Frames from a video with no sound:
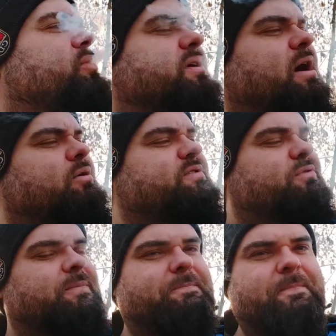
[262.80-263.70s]
Hier auch
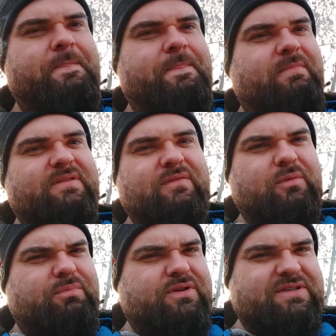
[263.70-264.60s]
so was
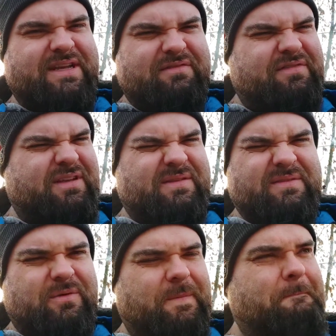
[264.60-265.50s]
typisch Senfiges
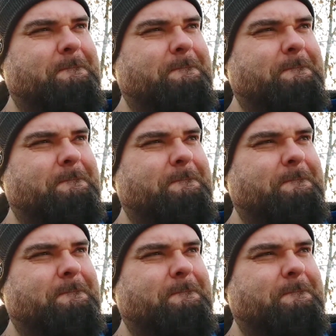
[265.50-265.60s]
oder